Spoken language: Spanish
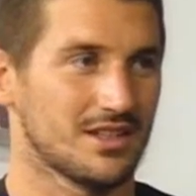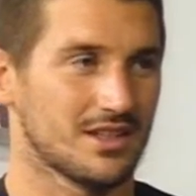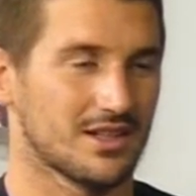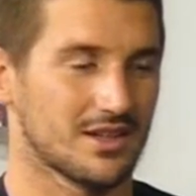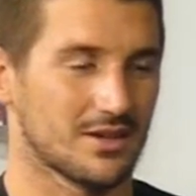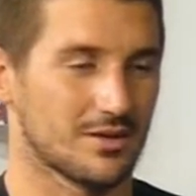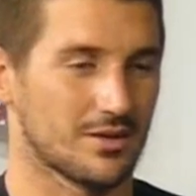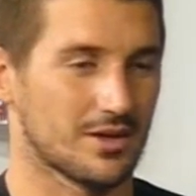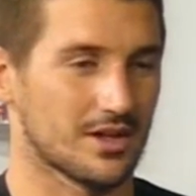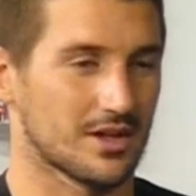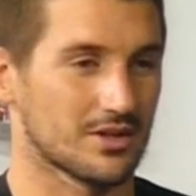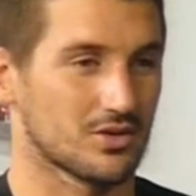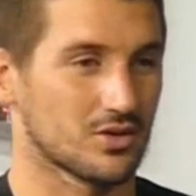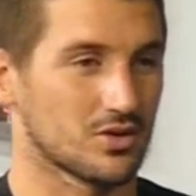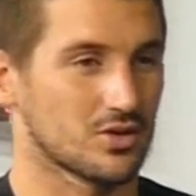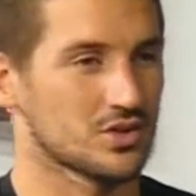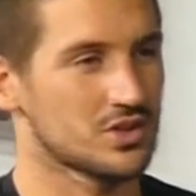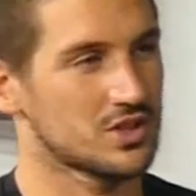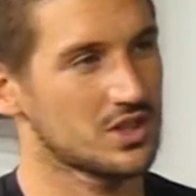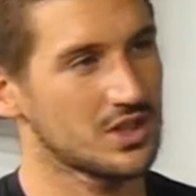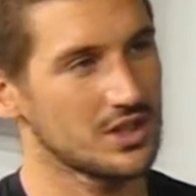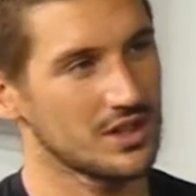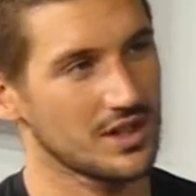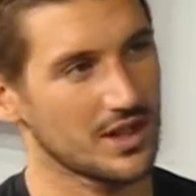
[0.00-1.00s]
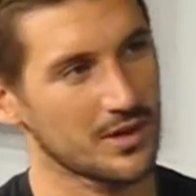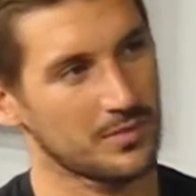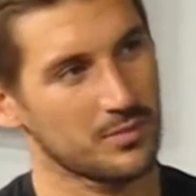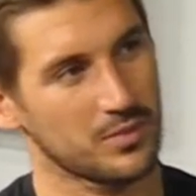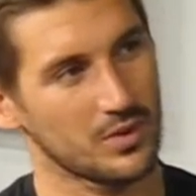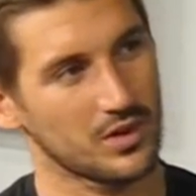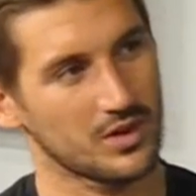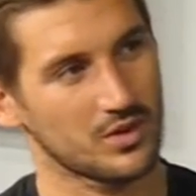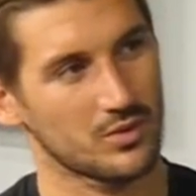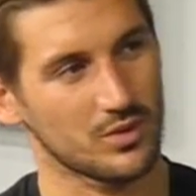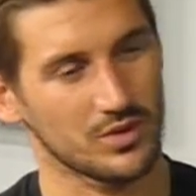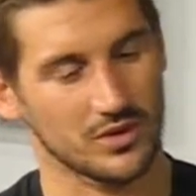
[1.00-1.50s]
El carbohidrato. Sí,
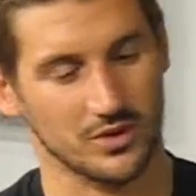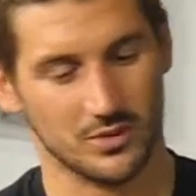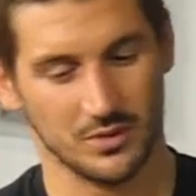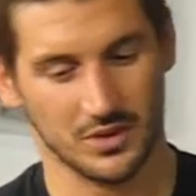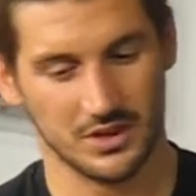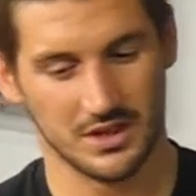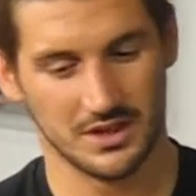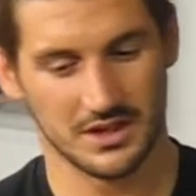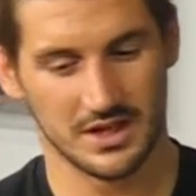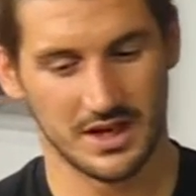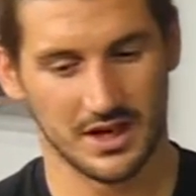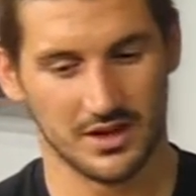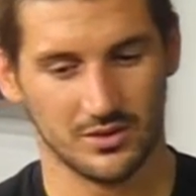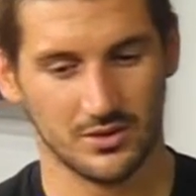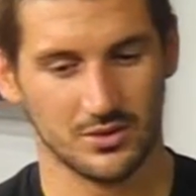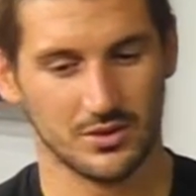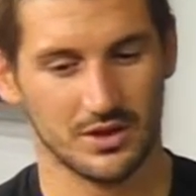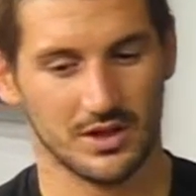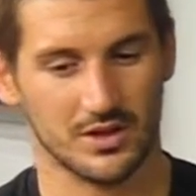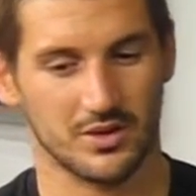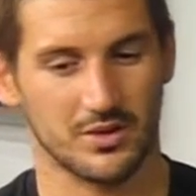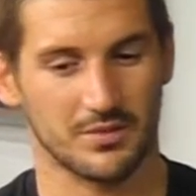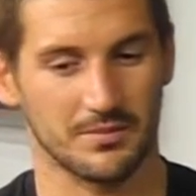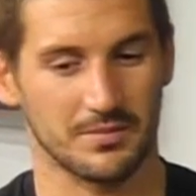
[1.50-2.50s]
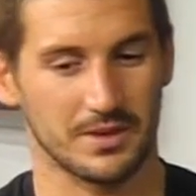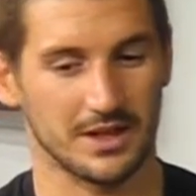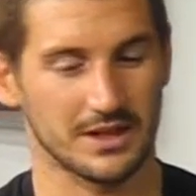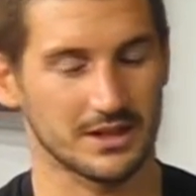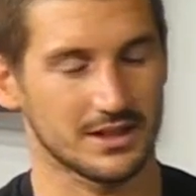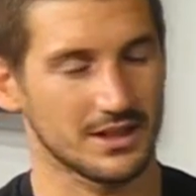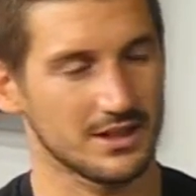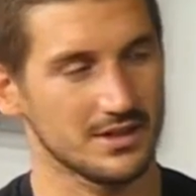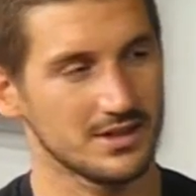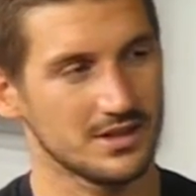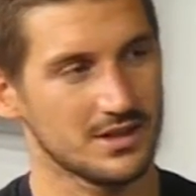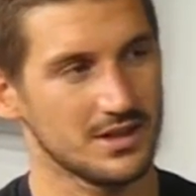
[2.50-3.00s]
después cuando voy llegando a una
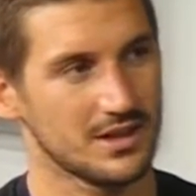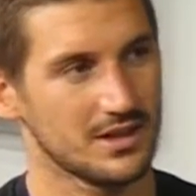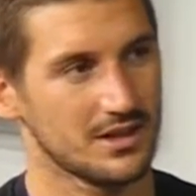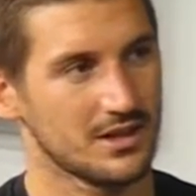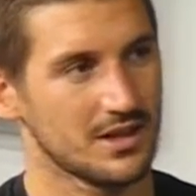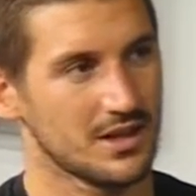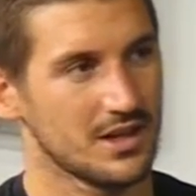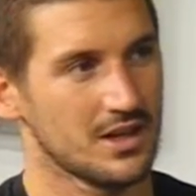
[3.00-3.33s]
competencia,